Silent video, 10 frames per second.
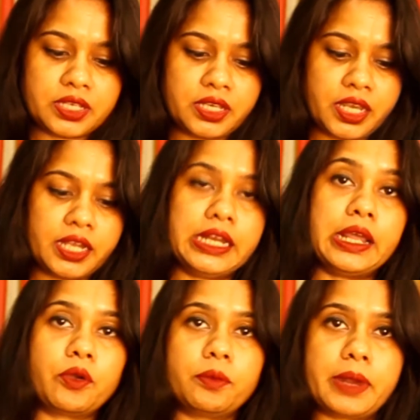ये
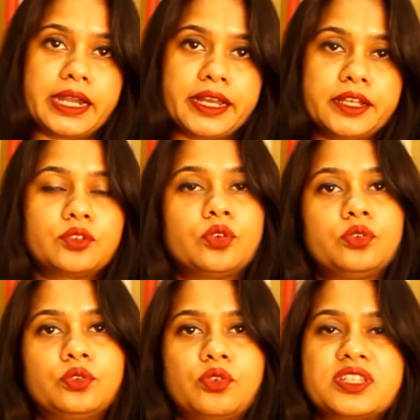लिक्विड मैट है तो
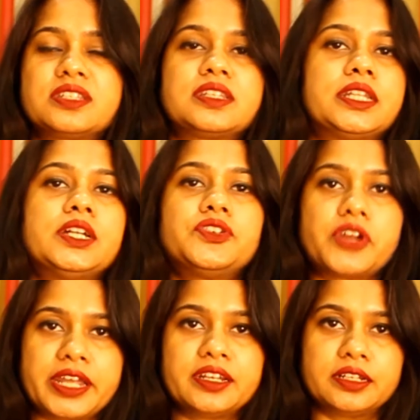थोड़ा सा ज़्यादा
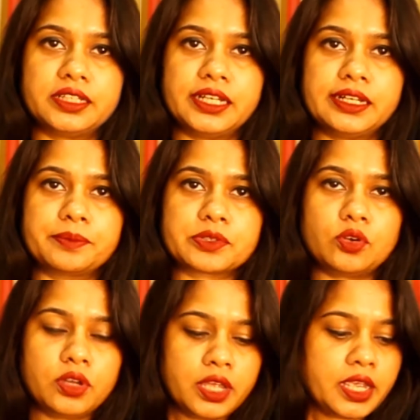ड्राई करती है लिप्स को